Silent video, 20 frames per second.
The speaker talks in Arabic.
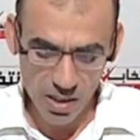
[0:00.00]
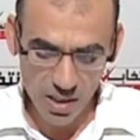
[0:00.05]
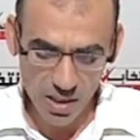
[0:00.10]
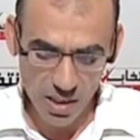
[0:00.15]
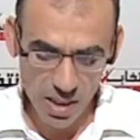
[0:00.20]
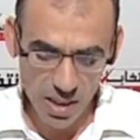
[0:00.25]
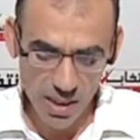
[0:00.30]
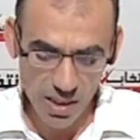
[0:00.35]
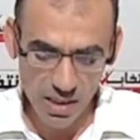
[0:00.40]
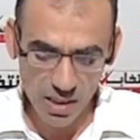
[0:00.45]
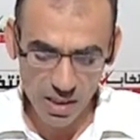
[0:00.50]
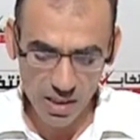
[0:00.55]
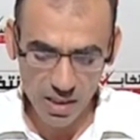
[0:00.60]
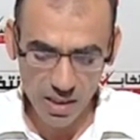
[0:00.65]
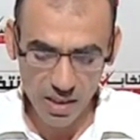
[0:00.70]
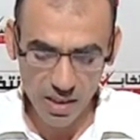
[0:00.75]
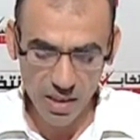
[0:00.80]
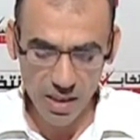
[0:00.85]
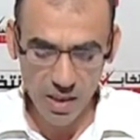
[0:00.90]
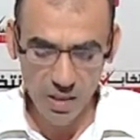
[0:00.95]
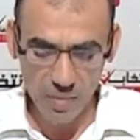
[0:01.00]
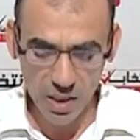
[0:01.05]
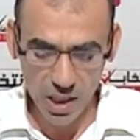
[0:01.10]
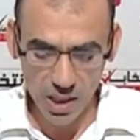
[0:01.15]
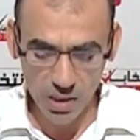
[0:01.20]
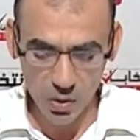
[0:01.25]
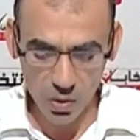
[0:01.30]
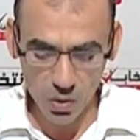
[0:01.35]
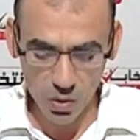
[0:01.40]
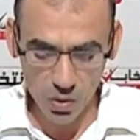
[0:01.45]
ثالثا
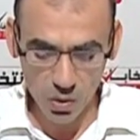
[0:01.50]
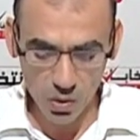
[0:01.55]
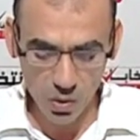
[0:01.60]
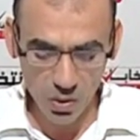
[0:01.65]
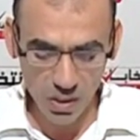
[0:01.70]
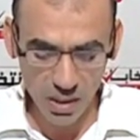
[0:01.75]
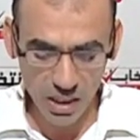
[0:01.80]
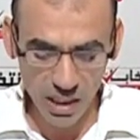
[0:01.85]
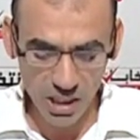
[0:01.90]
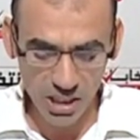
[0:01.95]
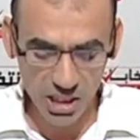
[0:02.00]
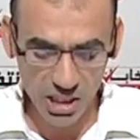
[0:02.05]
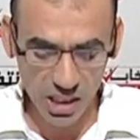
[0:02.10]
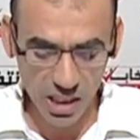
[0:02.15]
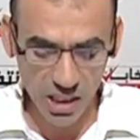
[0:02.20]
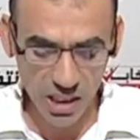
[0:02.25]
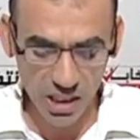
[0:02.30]
ضمان حقوق الأجيال